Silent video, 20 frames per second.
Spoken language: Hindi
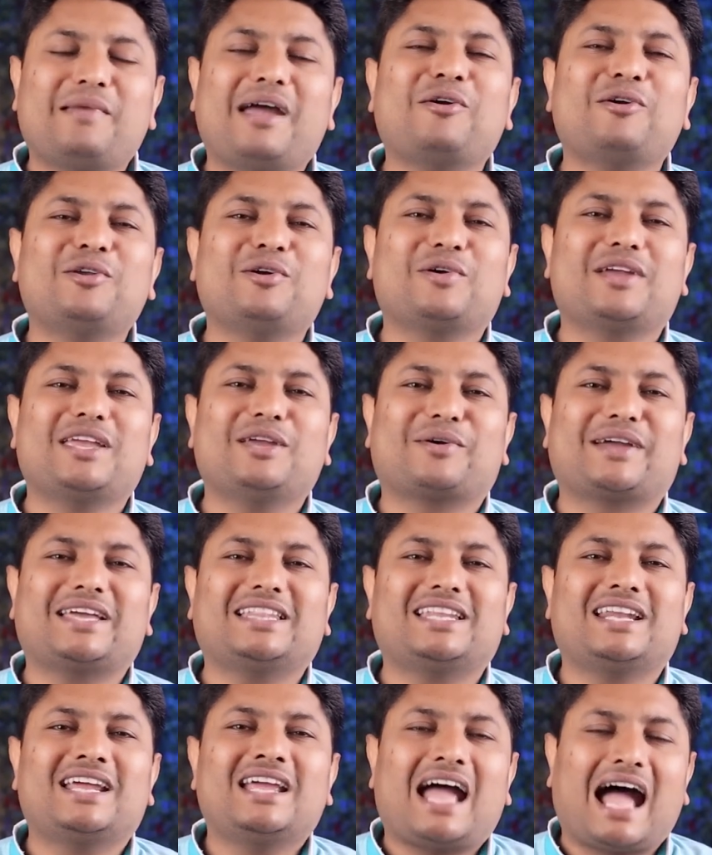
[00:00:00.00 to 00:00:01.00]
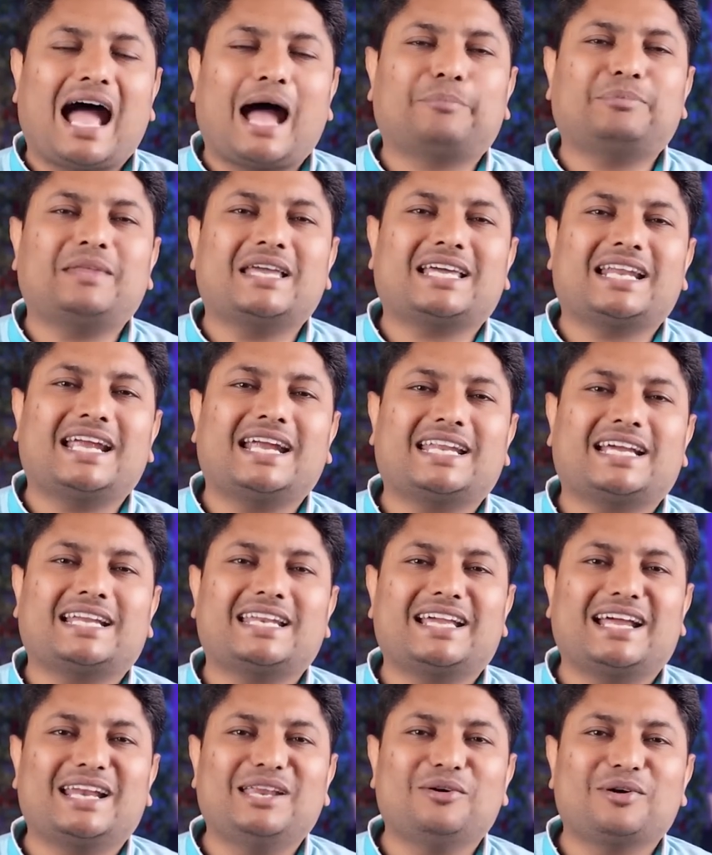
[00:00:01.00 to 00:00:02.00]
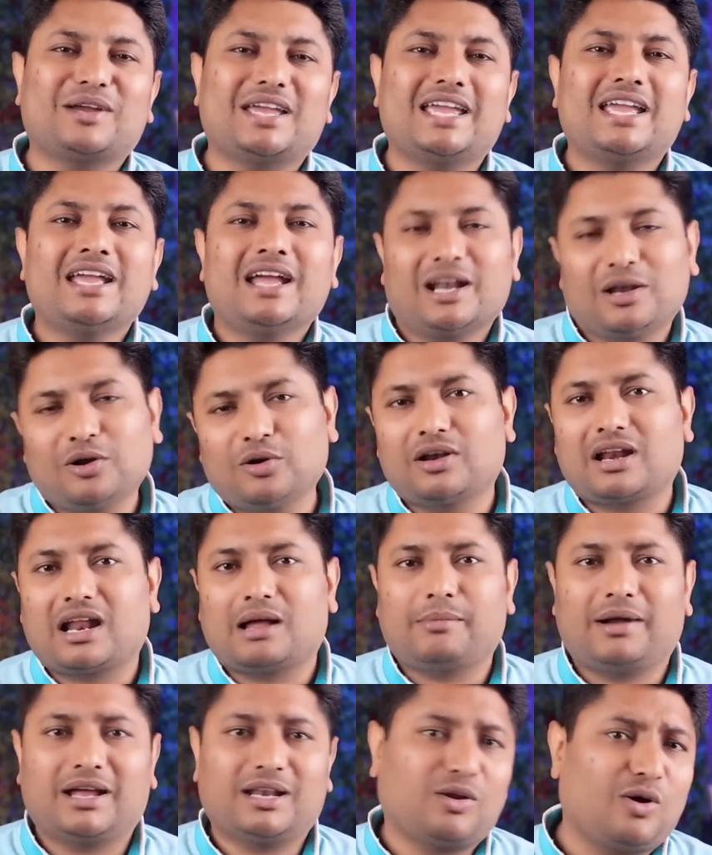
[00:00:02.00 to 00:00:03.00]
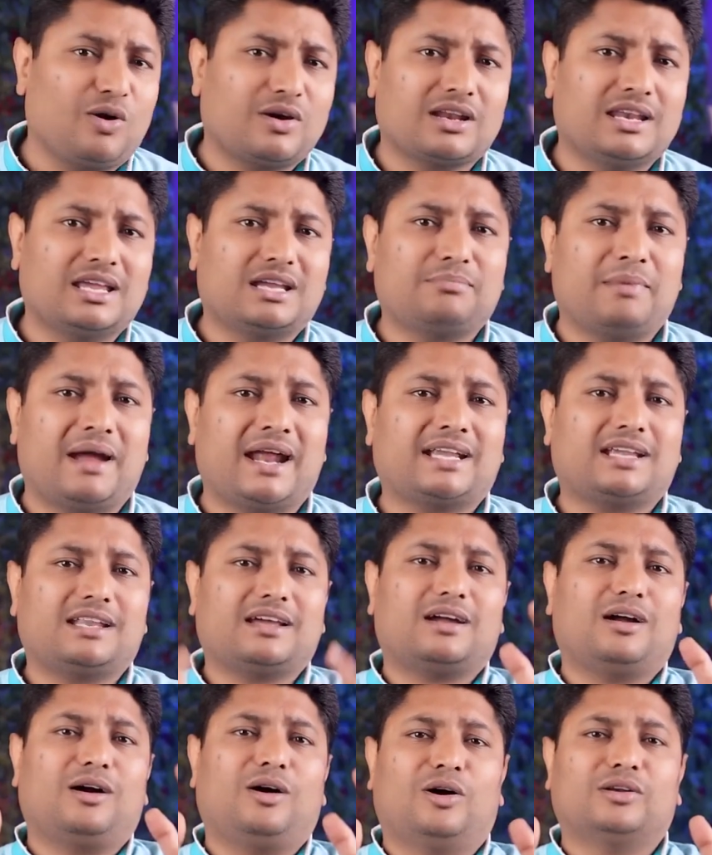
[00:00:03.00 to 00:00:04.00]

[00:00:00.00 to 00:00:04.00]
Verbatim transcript: मैं हूँ योगी योगेंद्र आप देख रहे हैं टेक्निकल योगी नो ड्रामा नो क्लिक बैट